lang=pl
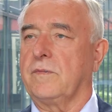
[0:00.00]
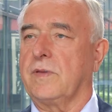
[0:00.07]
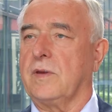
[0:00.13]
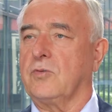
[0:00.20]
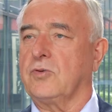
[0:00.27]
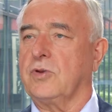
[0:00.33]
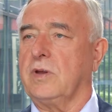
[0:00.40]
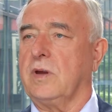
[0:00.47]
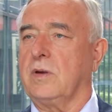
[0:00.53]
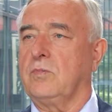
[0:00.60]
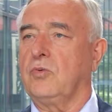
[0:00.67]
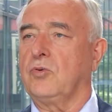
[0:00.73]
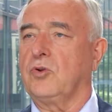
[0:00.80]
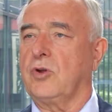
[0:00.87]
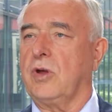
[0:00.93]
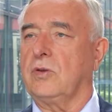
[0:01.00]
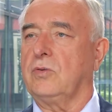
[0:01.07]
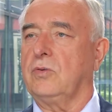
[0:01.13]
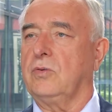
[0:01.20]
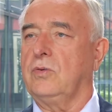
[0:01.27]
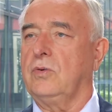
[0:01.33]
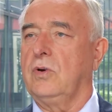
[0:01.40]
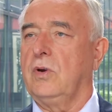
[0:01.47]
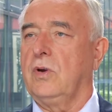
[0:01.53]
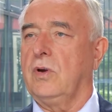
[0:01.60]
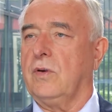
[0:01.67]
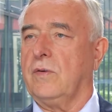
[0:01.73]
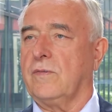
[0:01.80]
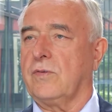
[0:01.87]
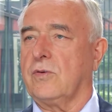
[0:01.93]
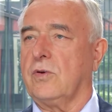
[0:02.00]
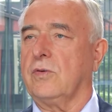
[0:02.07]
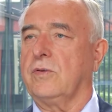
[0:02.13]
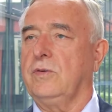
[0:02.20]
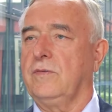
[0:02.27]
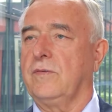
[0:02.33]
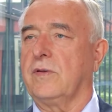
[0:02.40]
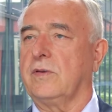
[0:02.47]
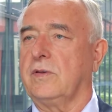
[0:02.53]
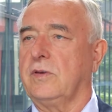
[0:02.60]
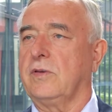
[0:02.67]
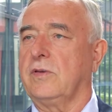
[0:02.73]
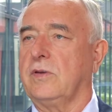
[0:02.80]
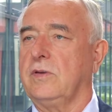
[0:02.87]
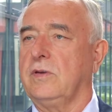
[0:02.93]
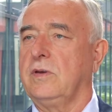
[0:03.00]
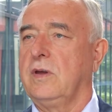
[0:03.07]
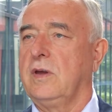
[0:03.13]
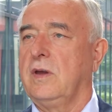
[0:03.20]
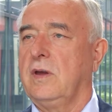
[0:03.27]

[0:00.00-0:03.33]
W założeniach budżetu wzrost inwestycji